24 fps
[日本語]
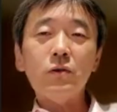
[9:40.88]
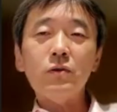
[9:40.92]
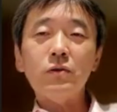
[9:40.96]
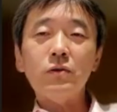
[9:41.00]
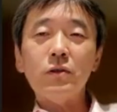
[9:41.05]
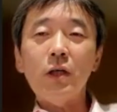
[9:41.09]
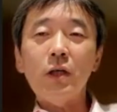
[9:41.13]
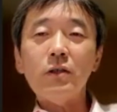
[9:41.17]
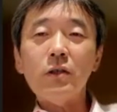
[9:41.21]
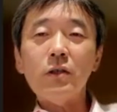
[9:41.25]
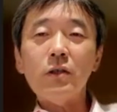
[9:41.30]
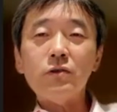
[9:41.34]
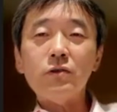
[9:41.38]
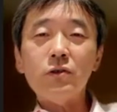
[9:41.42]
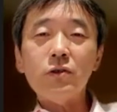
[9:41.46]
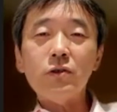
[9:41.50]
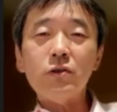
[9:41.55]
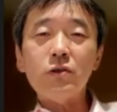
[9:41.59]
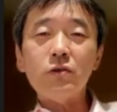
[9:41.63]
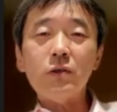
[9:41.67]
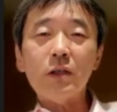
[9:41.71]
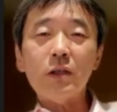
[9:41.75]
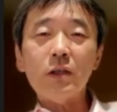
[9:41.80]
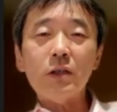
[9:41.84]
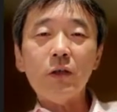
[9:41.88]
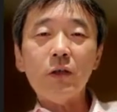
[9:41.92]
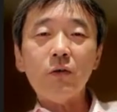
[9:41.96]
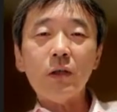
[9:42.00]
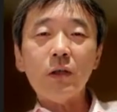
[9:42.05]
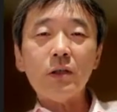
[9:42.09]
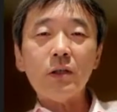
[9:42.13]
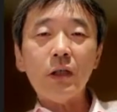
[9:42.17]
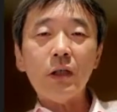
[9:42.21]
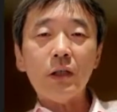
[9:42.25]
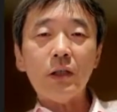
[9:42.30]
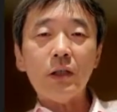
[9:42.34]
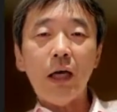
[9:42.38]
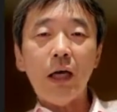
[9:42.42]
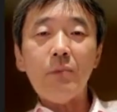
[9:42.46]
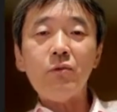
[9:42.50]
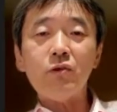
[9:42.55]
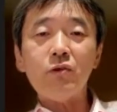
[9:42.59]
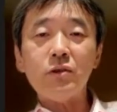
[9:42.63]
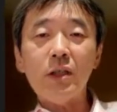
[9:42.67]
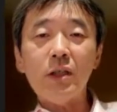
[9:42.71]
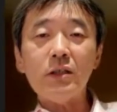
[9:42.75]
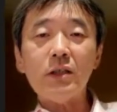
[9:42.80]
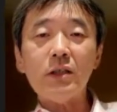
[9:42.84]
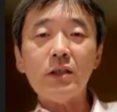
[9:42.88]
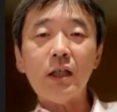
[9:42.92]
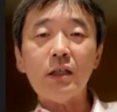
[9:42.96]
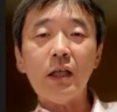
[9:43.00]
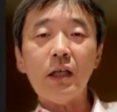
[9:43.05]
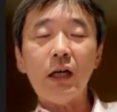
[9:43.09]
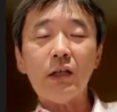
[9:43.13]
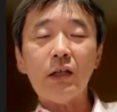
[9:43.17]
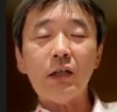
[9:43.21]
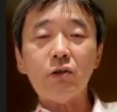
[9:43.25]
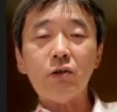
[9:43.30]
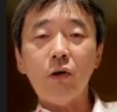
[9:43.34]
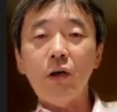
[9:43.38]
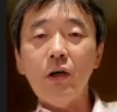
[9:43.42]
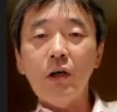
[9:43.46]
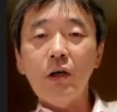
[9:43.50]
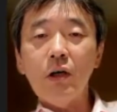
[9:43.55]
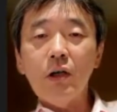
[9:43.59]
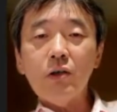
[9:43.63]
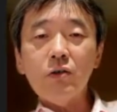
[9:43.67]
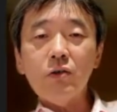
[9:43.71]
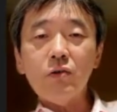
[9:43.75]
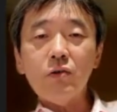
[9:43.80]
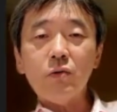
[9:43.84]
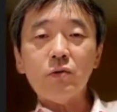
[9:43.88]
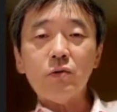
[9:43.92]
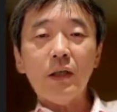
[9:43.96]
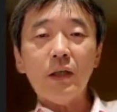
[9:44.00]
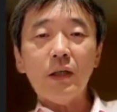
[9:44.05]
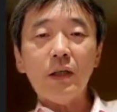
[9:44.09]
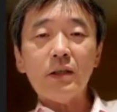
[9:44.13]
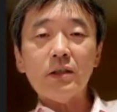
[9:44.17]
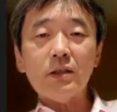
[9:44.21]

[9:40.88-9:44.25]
スキャンダル追及型の方がだいぶ苦戦されたな、そうだよ